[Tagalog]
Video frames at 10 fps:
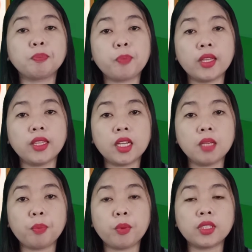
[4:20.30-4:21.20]
at pwede
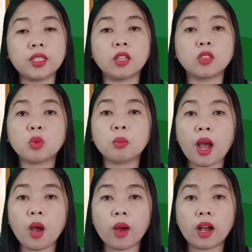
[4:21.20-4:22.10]
rin po silang
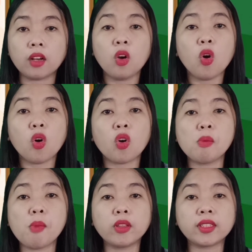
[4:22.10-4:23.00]
tumawag o
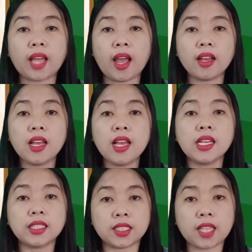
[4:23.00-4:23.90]
kumontak
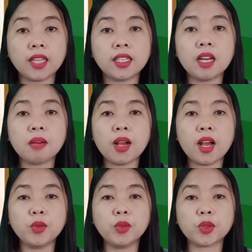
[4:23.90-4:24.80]
sa kanilang
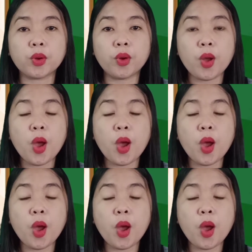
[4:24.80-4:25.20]
mga guro